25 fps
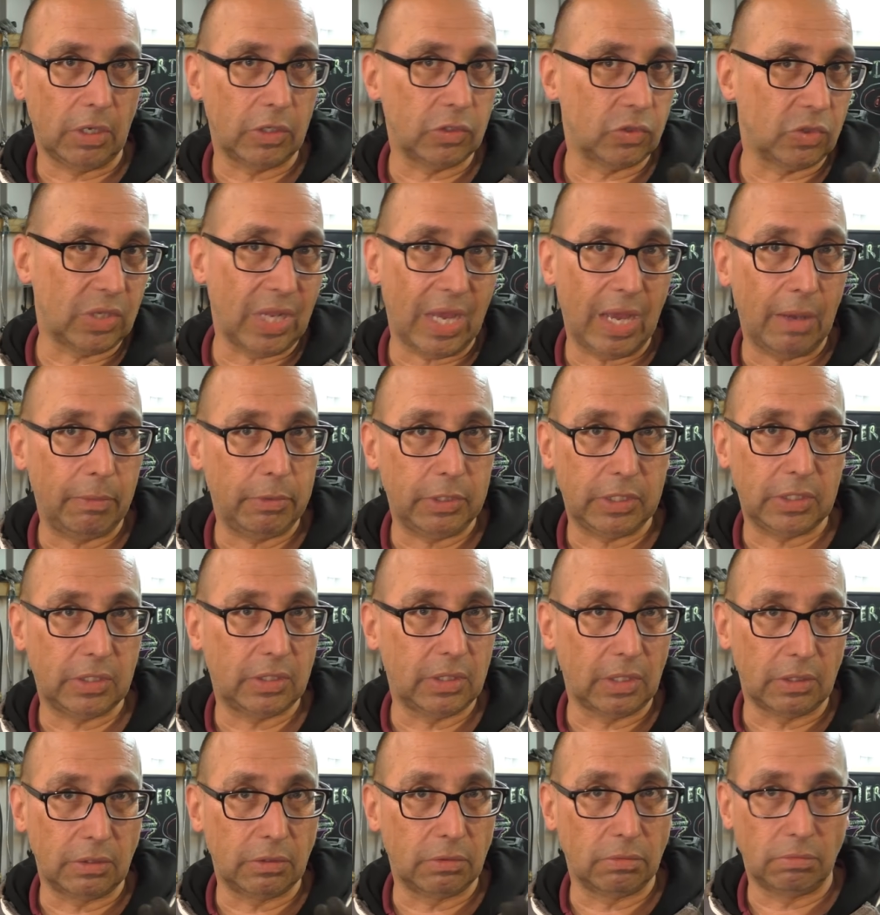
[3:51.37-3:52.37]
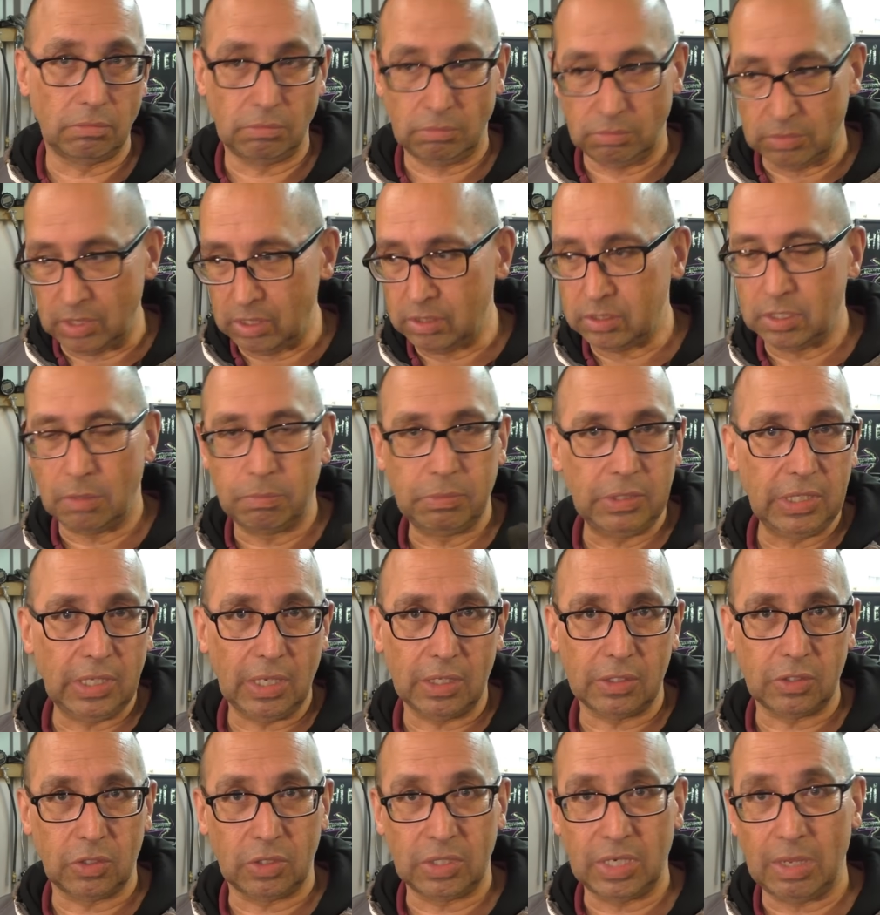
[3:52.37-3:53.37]
Also da habe ich dann, ne, da bin
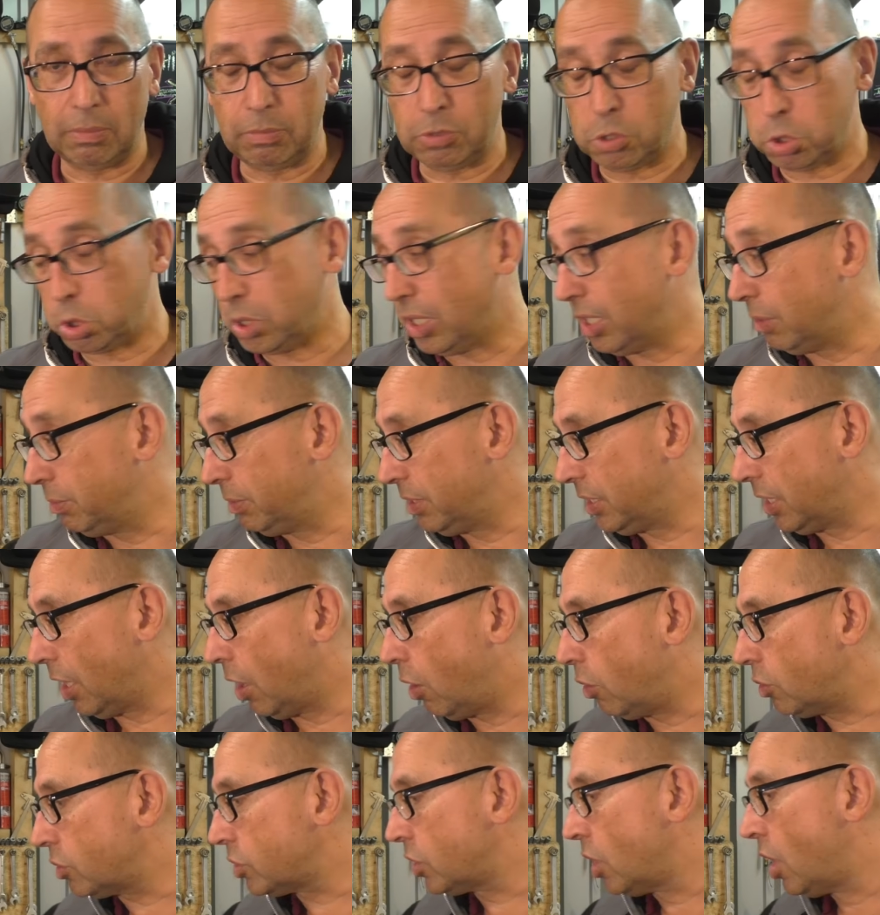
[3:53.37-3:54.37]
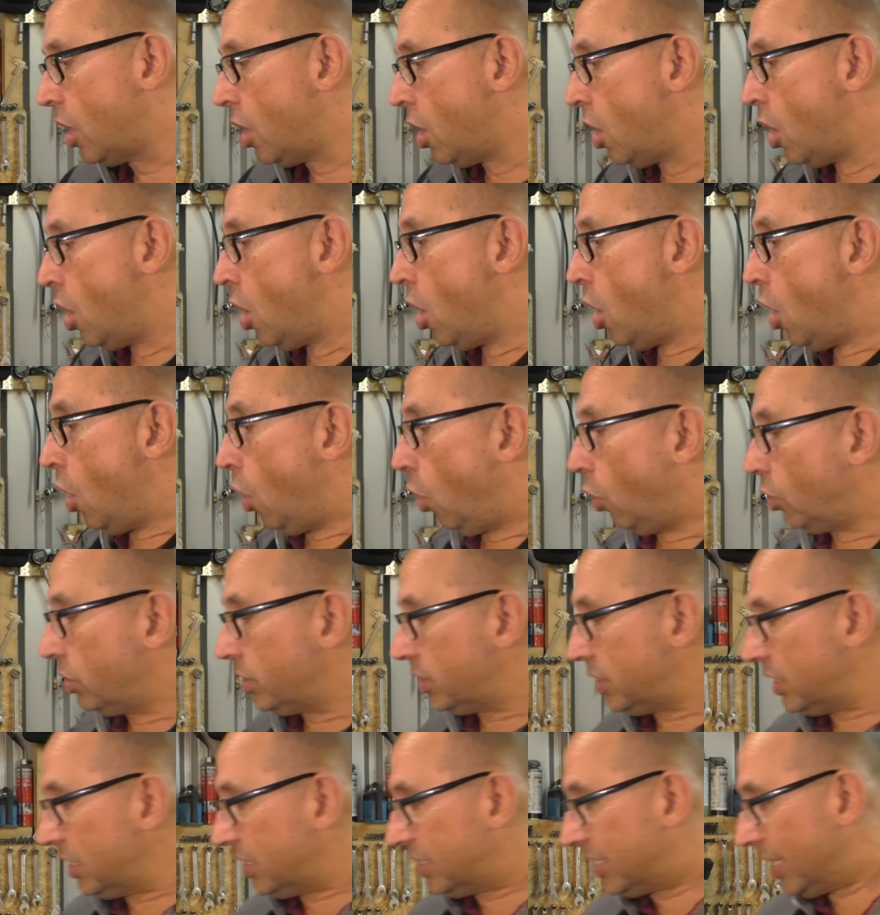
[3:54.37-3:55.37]
ich also an der Stelle bin ich raus.
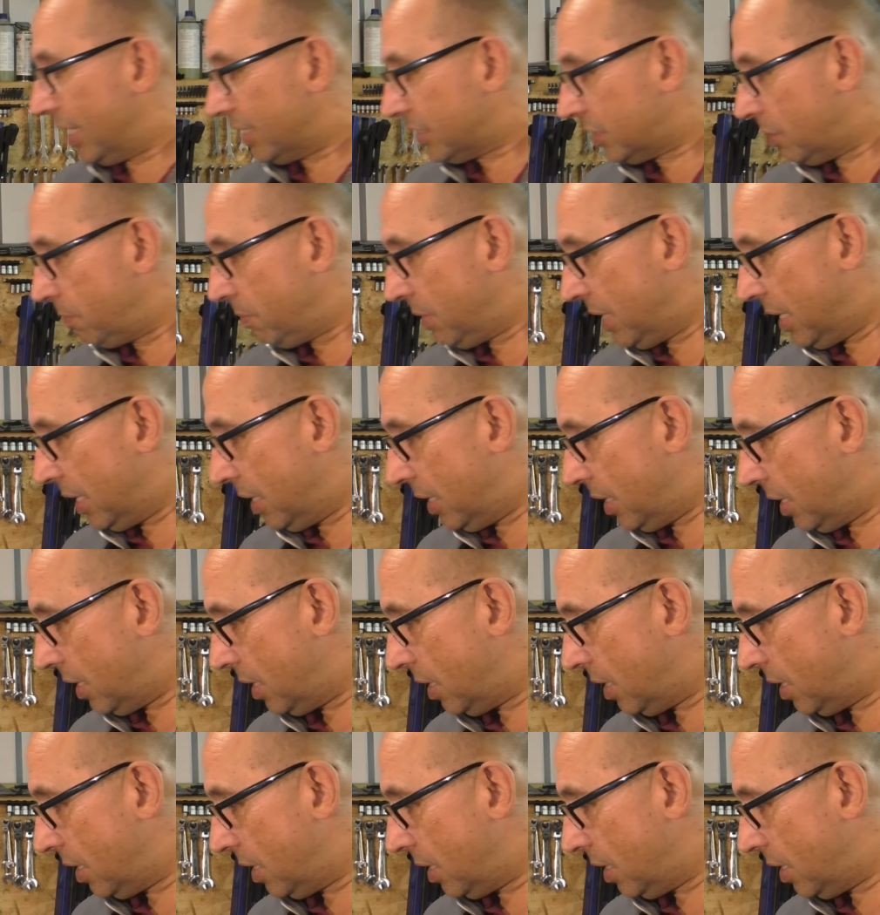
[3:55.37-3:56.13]
Und ich dachte mir,